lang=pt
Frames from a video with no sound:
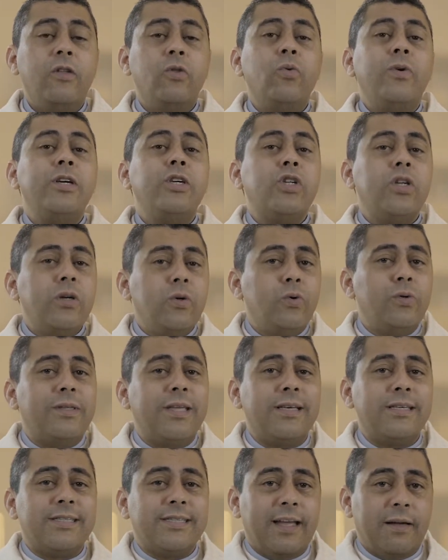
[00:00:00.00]
No Antigo
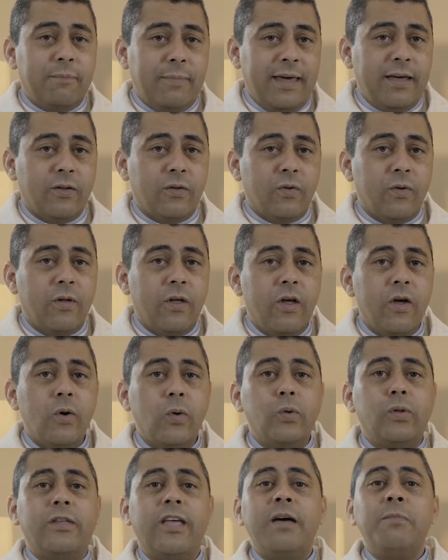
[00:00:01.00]
Testamento,
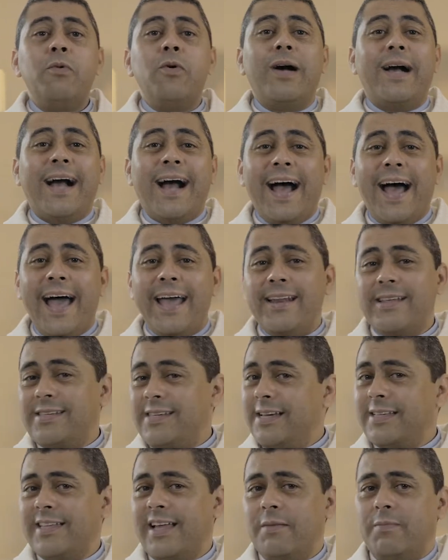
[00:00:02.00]
o termo carne
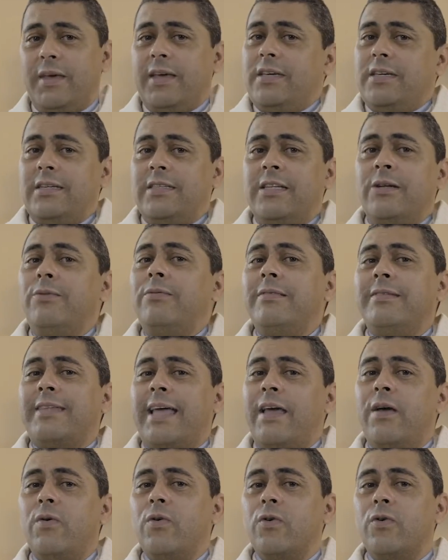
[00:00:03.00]
certamente não
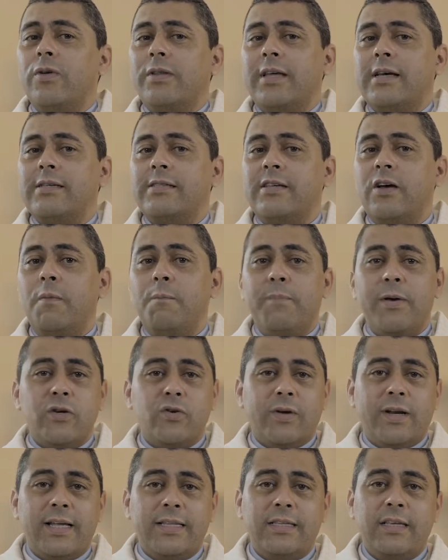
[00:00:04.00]
tem conotação
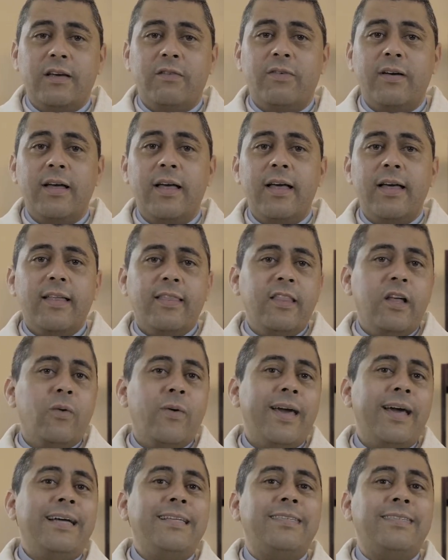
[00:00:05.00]
pejorativa,
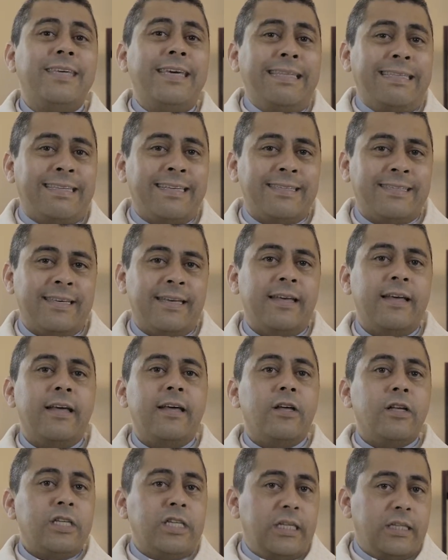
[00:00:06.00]
não é
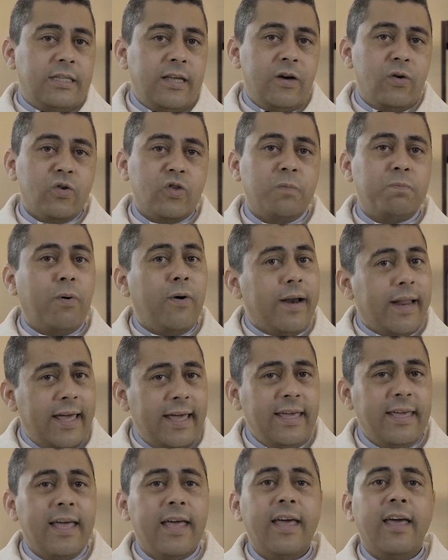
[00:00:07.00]
antítese de Deus,
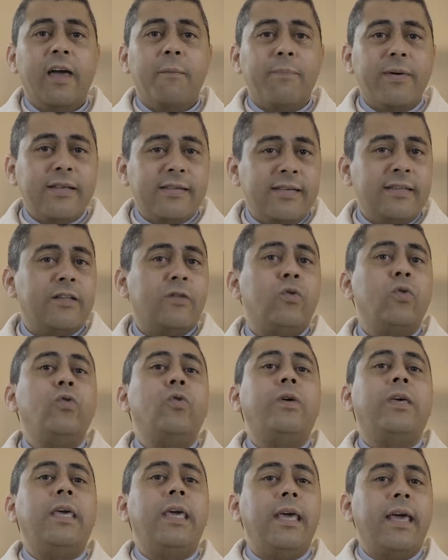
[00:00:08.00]
porém representa
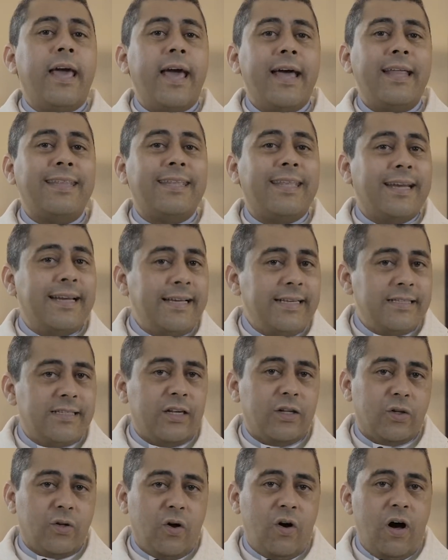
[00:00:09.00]
tudo que é
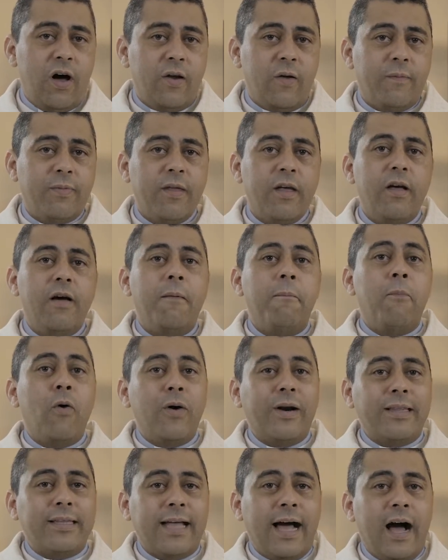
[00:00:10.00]
transitório,
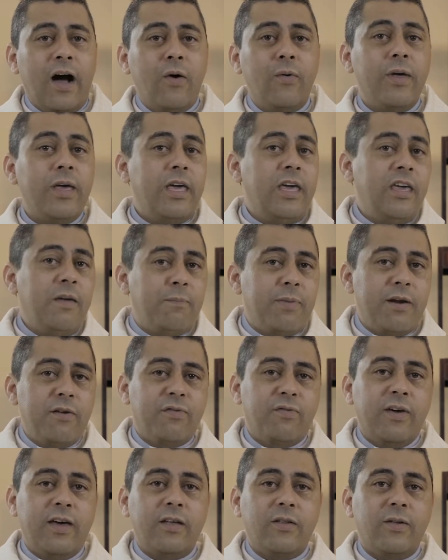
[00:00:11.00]
mortal e
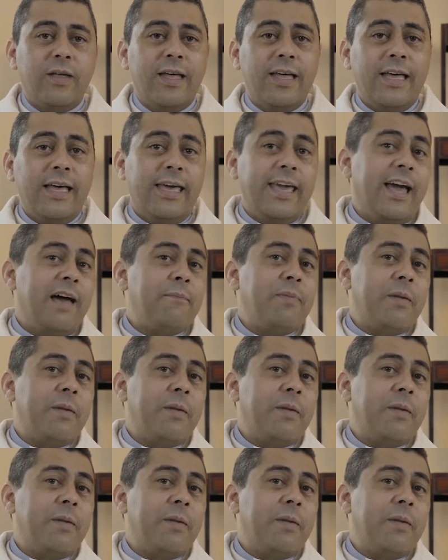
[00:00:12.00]
imperfeito, e à